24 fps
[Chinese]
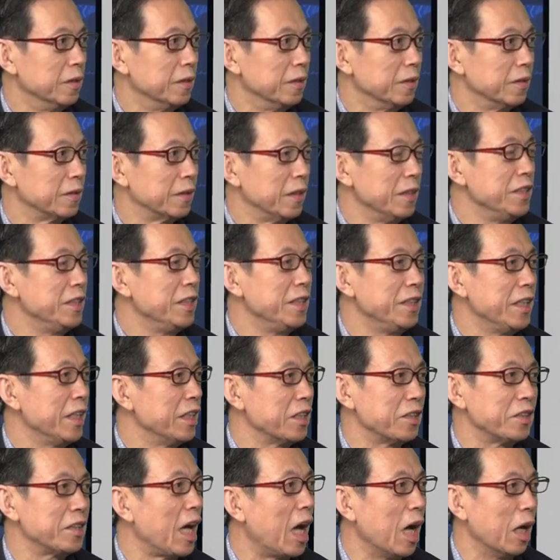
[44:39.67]
跟今天
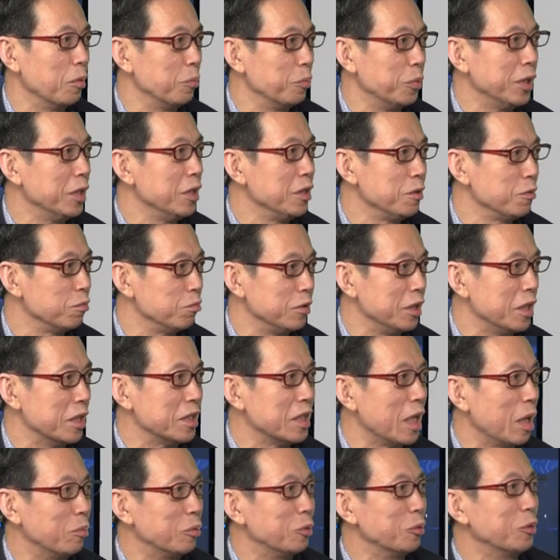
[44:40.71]
的躺平主义也
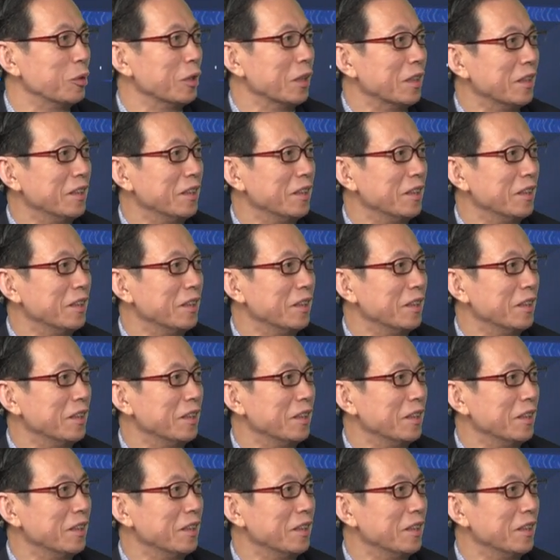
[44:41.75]
差不多。